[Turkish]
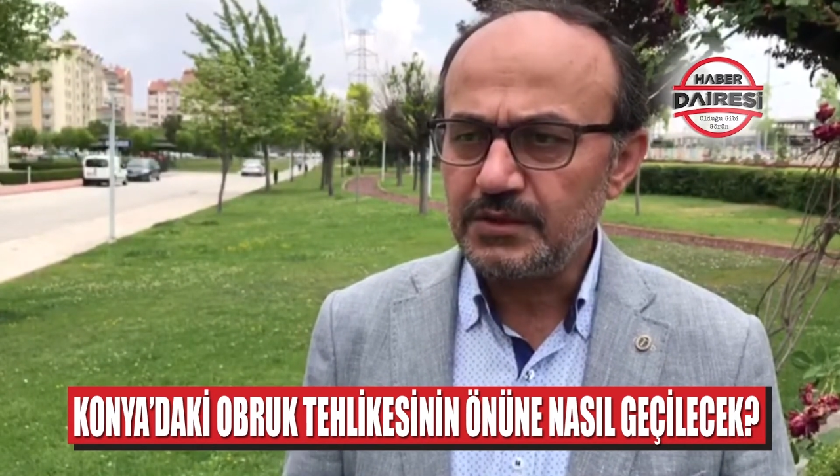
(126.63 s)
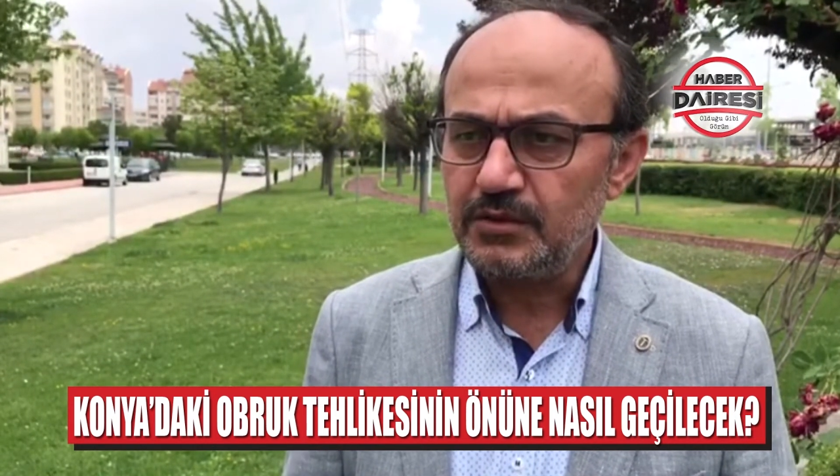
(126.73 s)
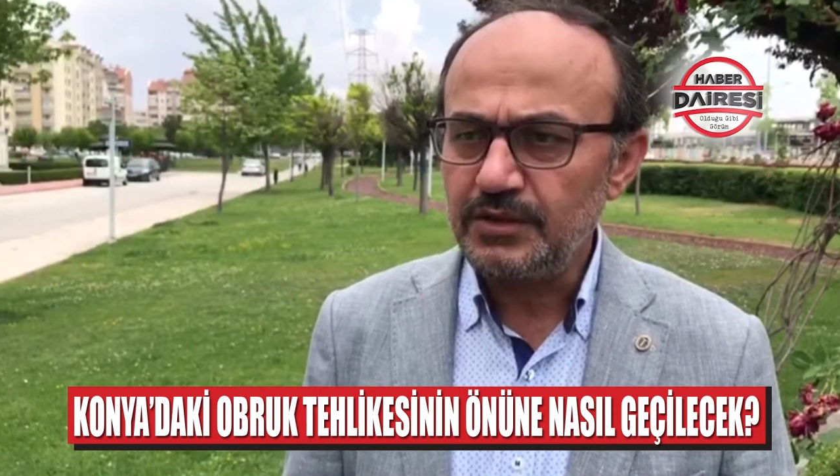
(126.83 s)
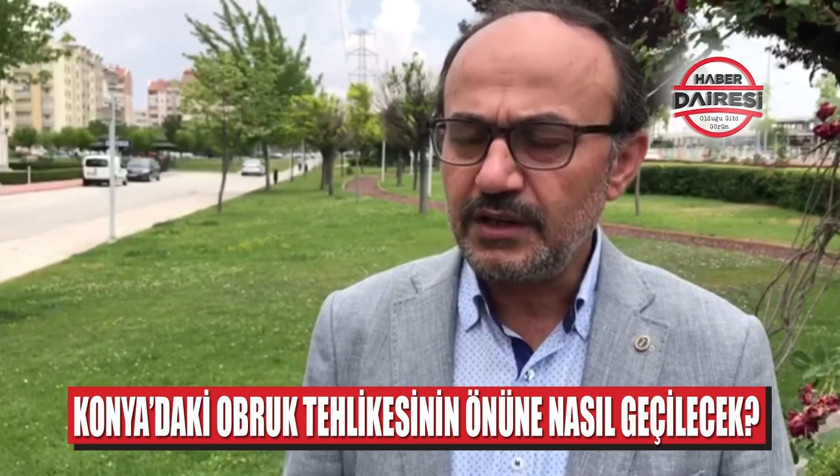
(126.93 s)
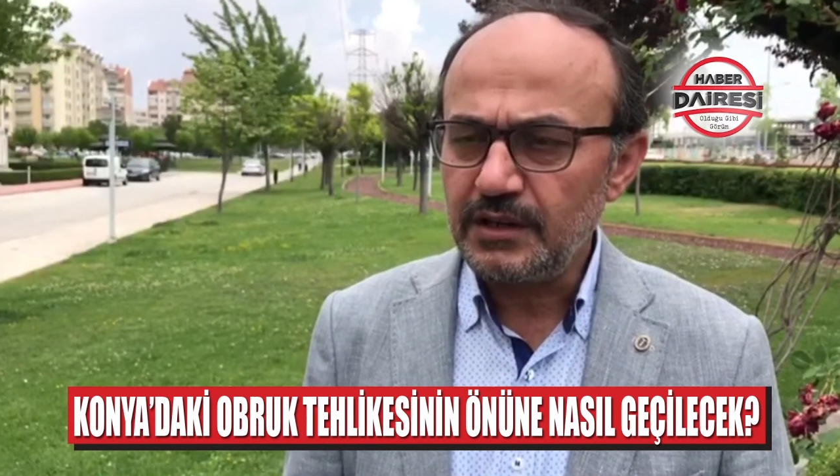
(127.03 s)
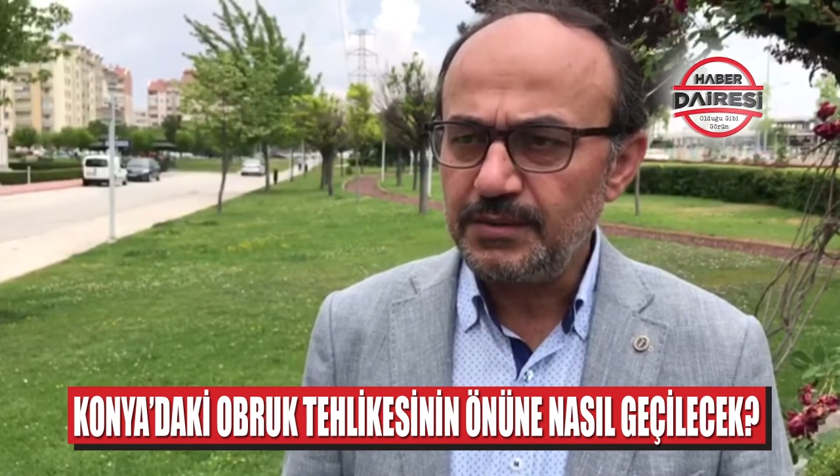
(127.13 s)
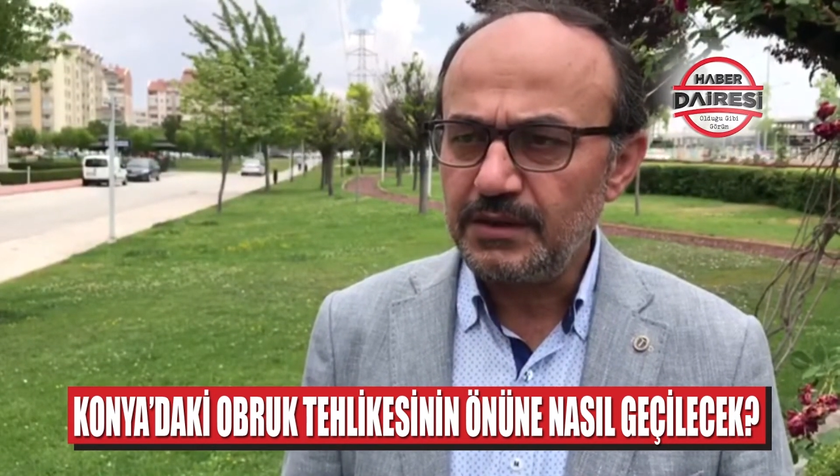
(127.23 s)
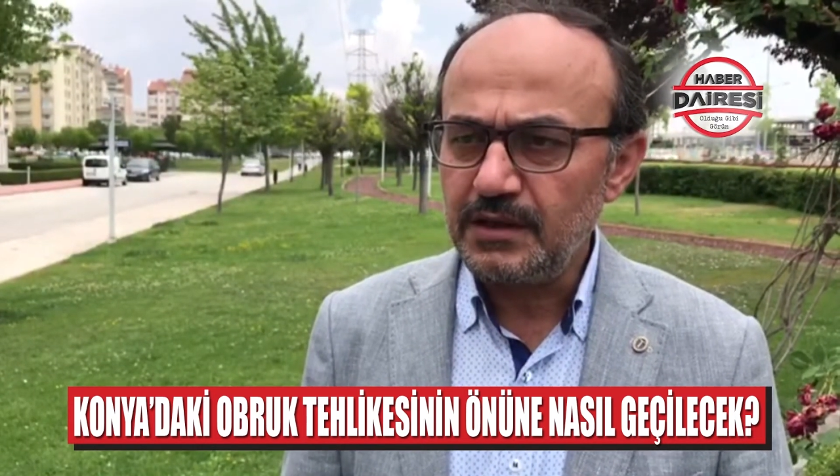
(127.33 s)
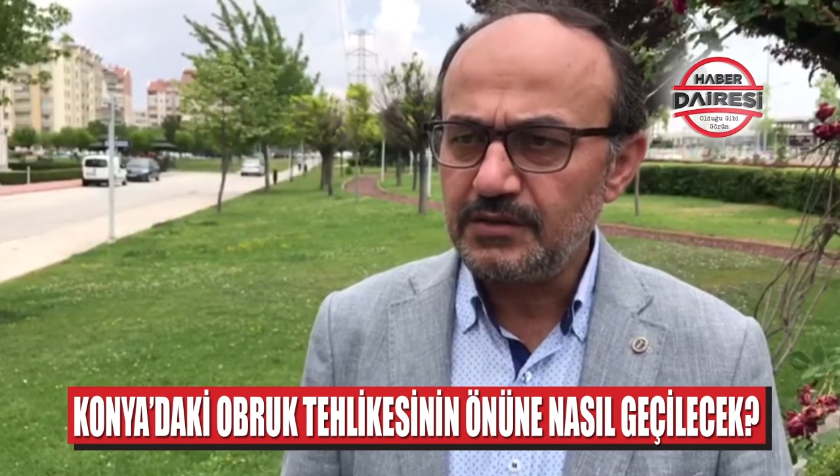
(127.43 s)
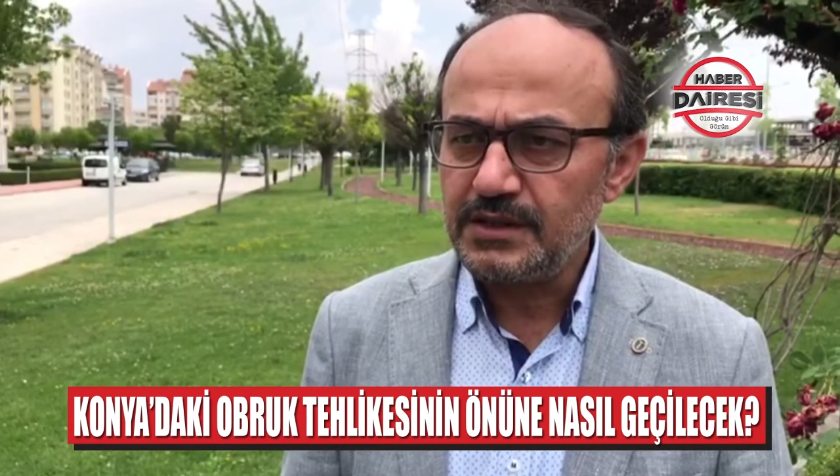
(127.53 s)
Konya Kapalı
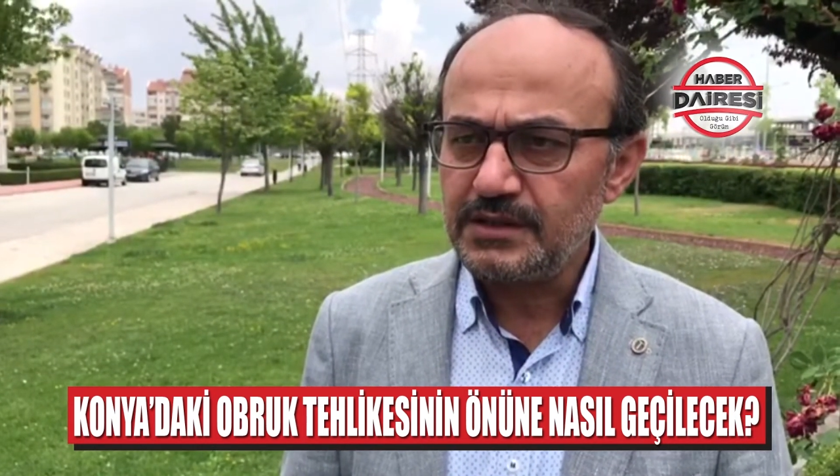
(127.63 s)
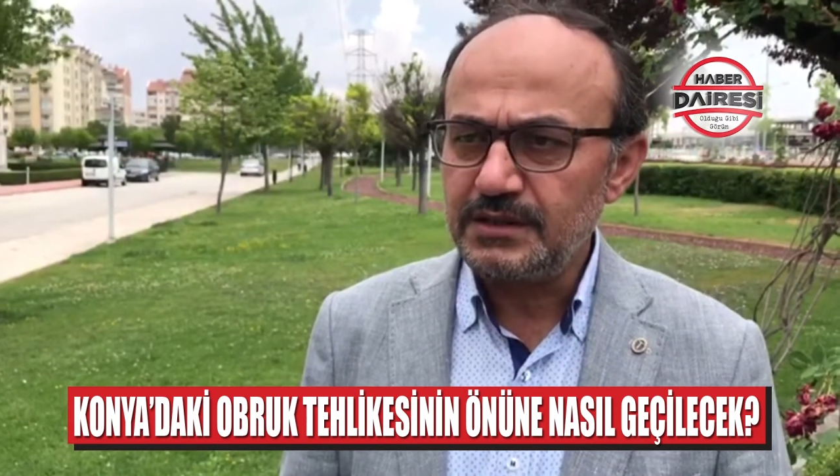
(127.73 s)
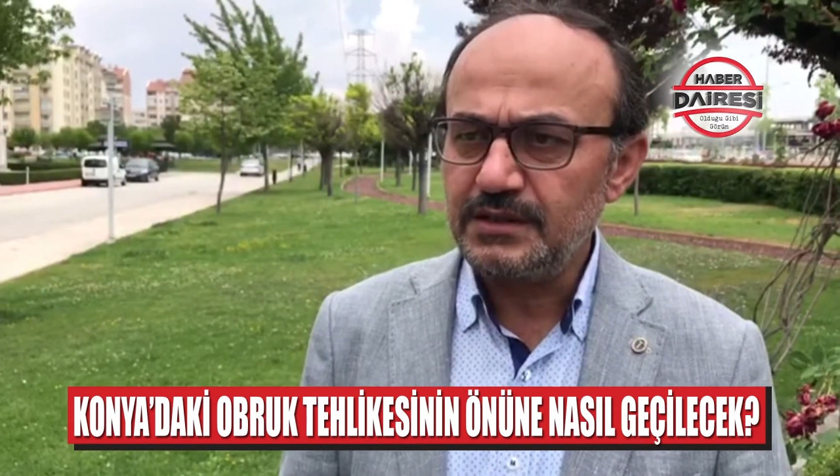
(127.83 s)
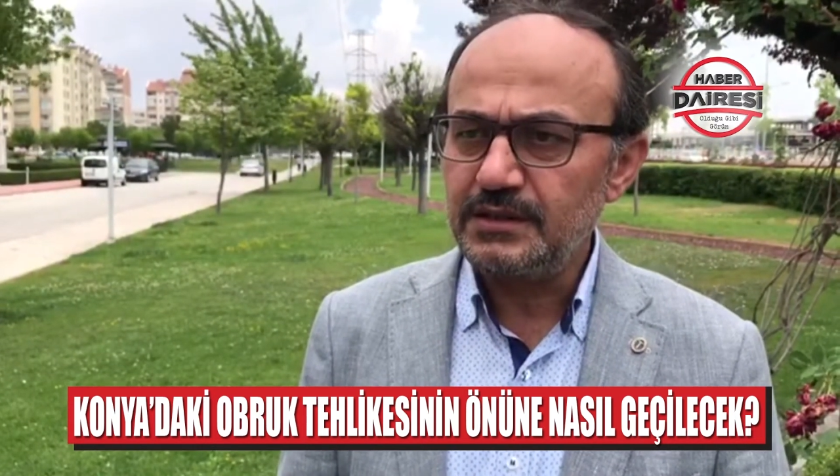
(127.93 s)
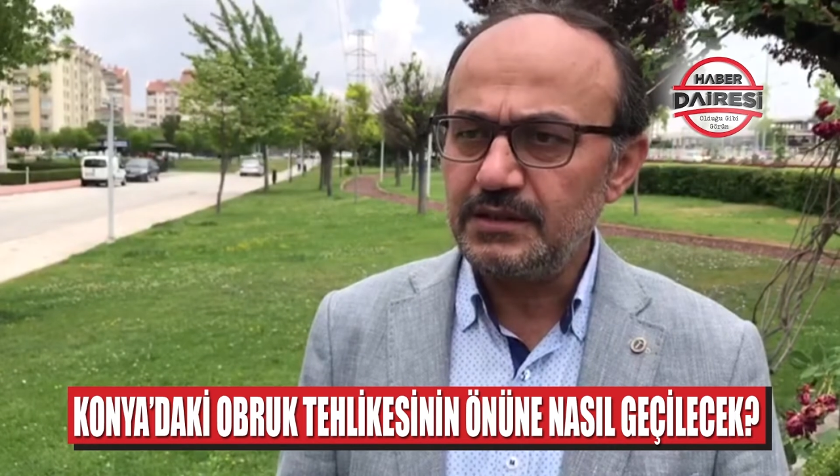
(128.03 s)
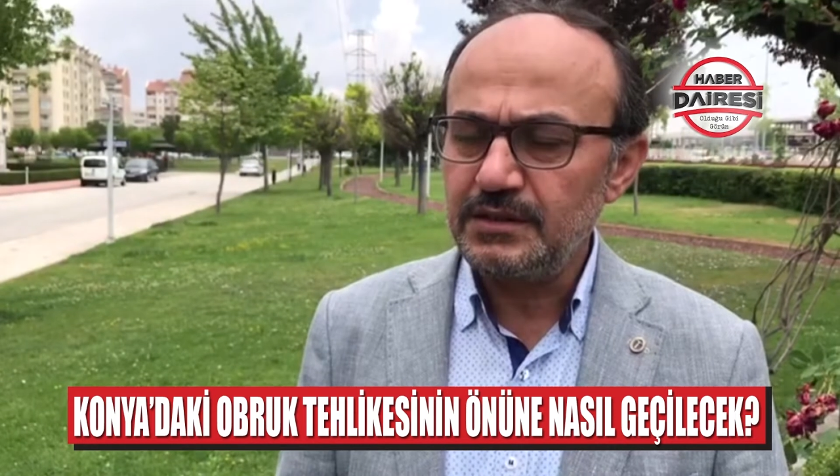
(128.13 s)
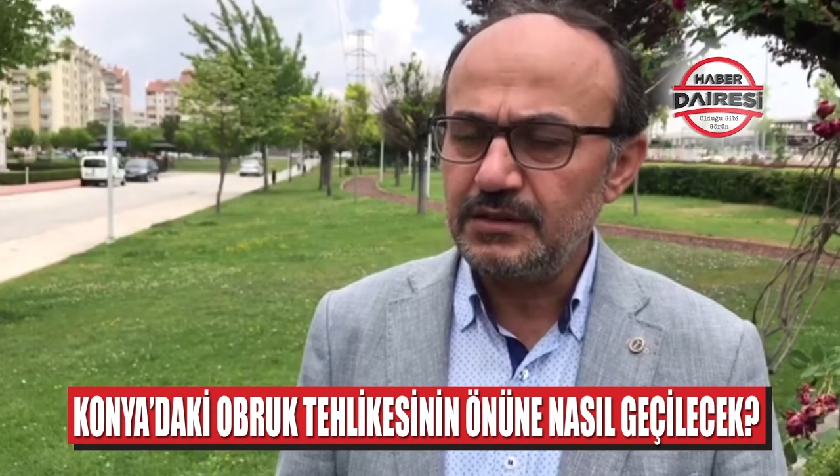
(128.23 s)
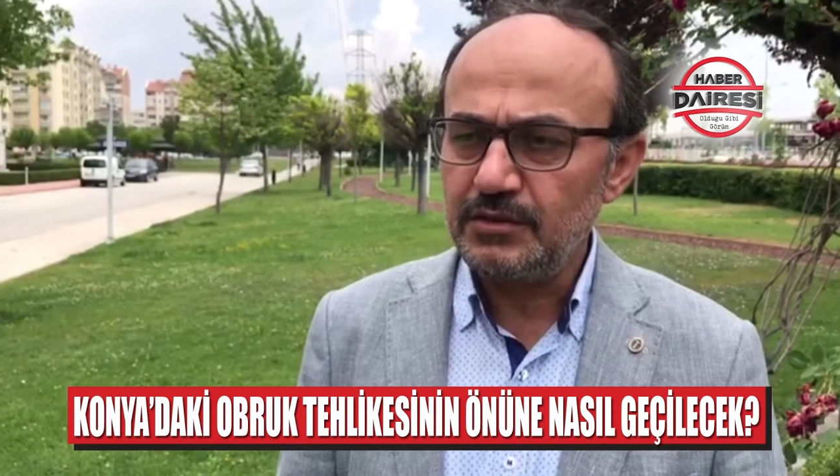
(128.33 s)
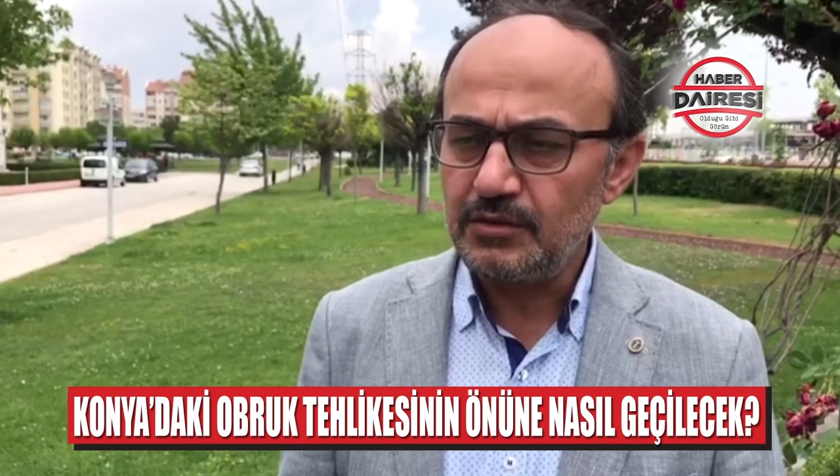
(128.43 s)
Havzası'nı e,